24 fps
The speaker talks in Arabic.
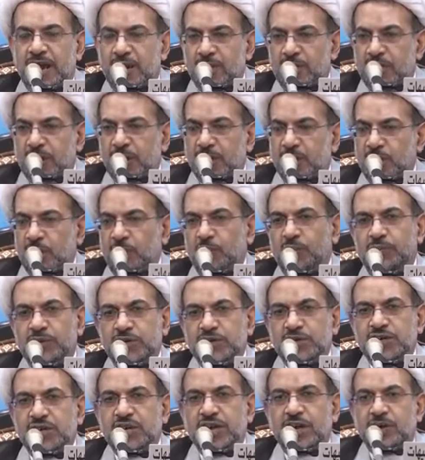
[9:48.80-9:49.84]
المرحوم
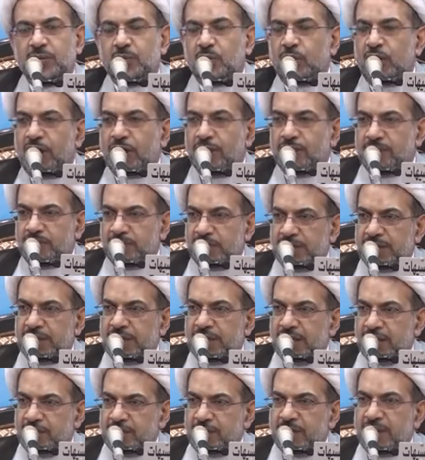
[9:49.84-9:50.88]
الشيخ محمد
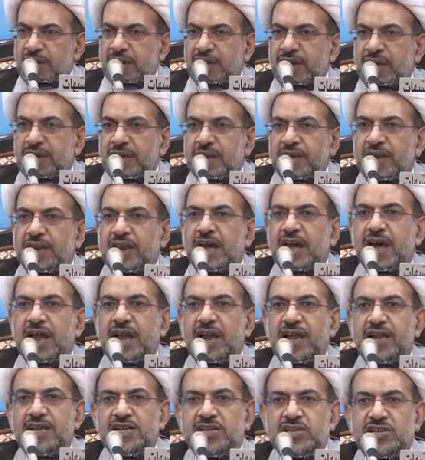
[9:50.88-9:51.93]
امين
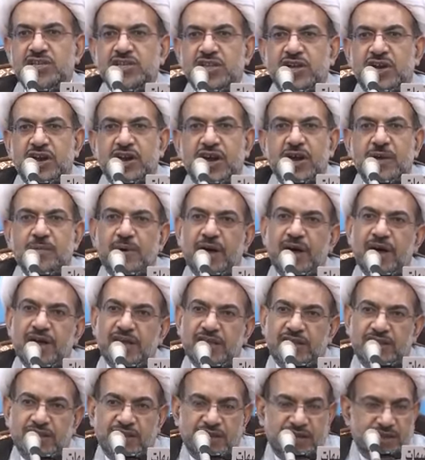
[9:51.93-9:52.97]

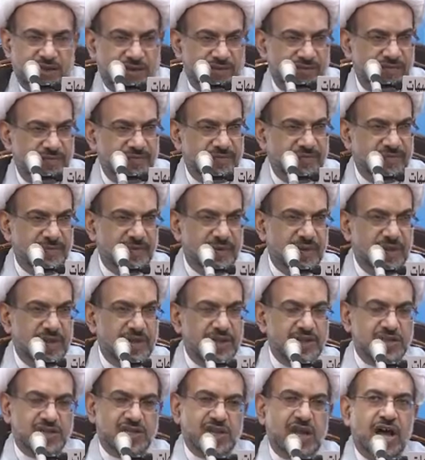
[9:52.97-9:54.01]
الاسترابادي
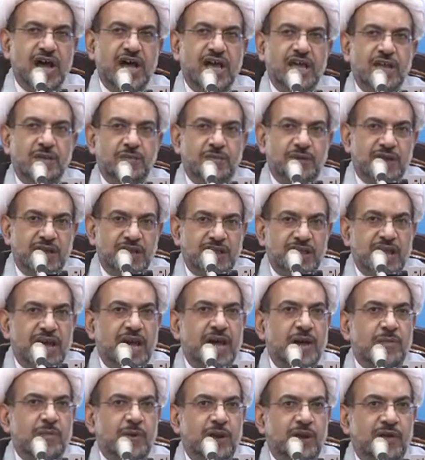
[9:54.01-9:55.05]
صاحب
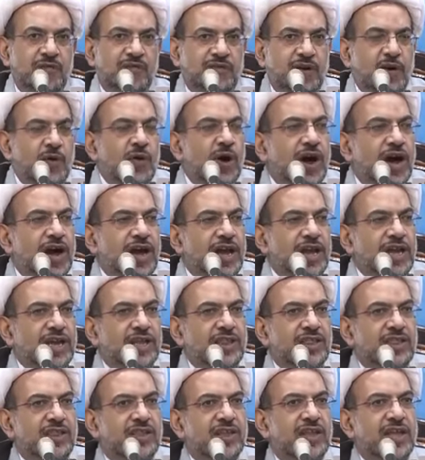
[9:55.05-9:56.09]
كتاب
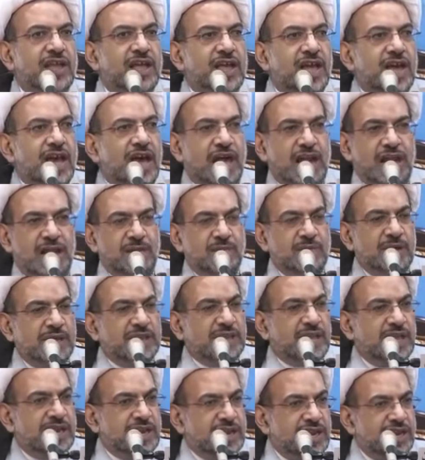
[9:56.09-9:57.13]
الفوائد
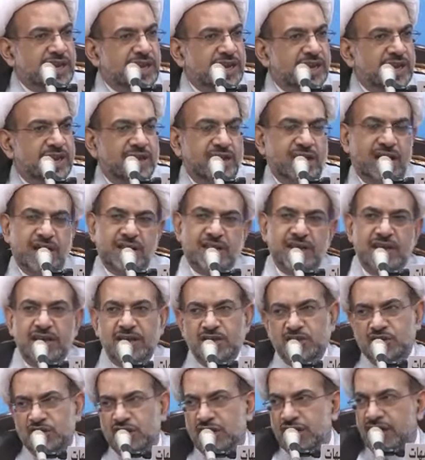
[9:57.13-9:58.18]
المدنيه هذا
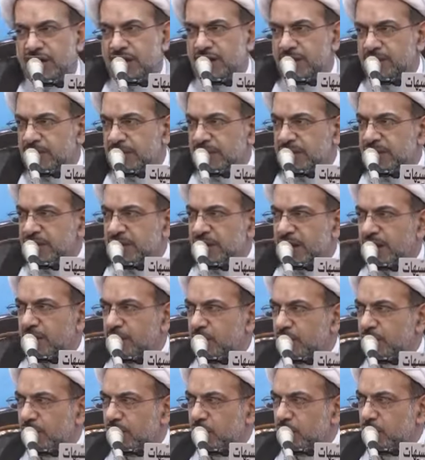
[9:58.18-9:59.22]
اجى الى المدينه
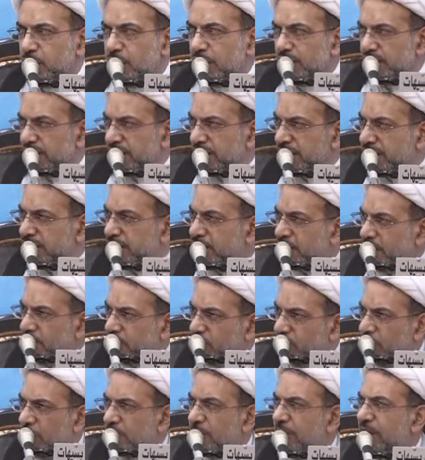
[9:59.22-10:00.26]
المنوره
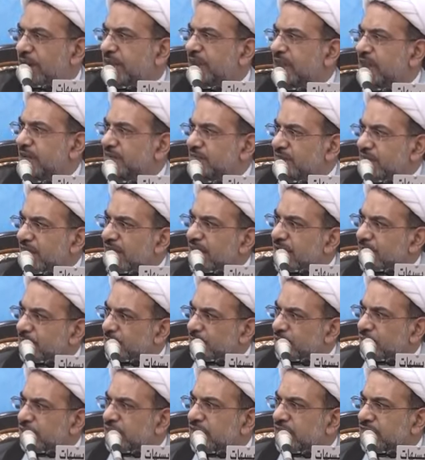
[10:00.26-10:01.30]
وبقي فيها
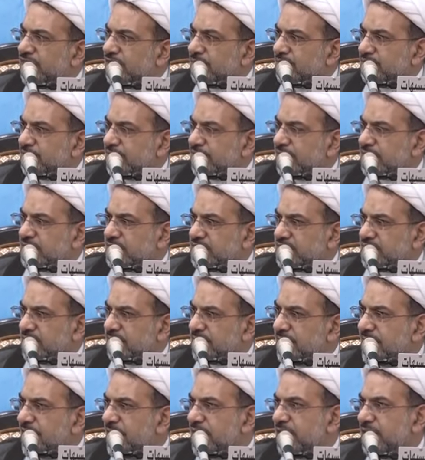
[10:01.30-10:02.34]
مده من
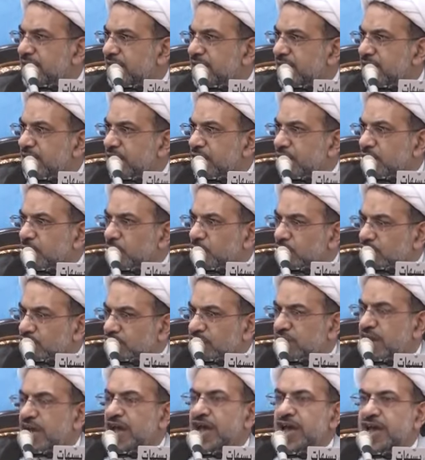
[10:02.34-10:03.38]
الزمان
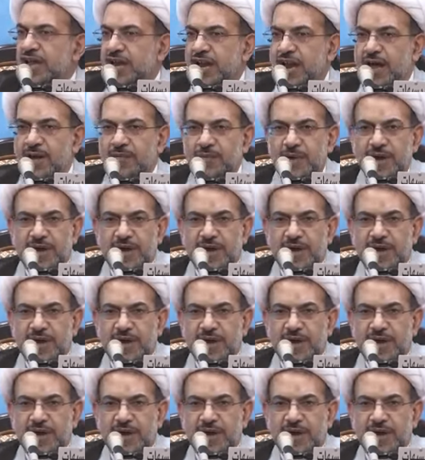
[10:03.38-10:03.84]
وجاء الى